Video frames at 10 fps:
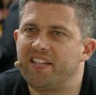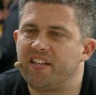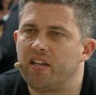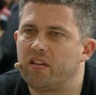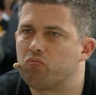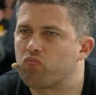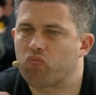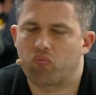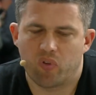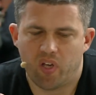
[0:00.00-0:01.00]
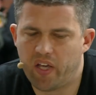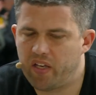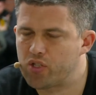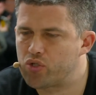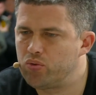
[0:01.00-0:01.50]
ich denn
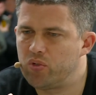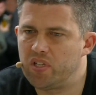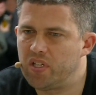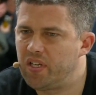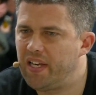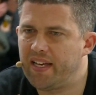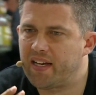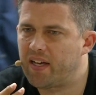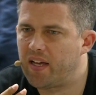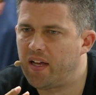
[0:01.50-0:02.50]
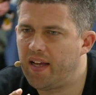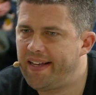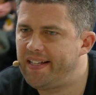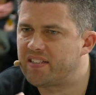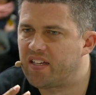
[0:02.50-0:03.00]
in der Schule, Lehrer,
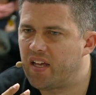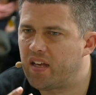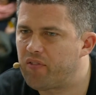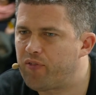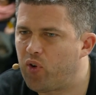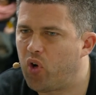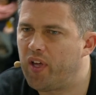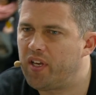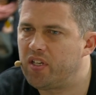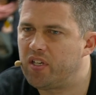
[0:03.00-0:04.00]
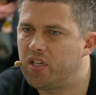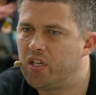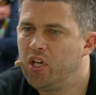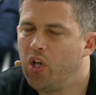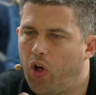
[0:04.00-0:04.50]
Eltern,
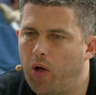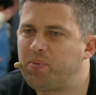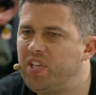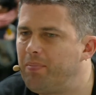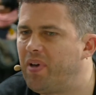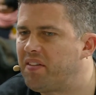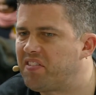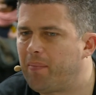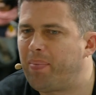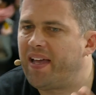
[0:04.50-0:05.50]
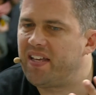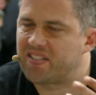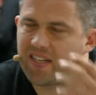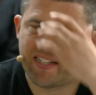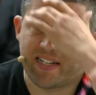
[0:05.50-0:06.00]
Freunde, ob jemand dabei
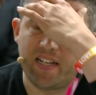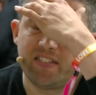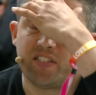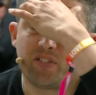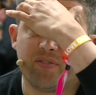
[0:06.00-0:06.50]
ist, radikalisiert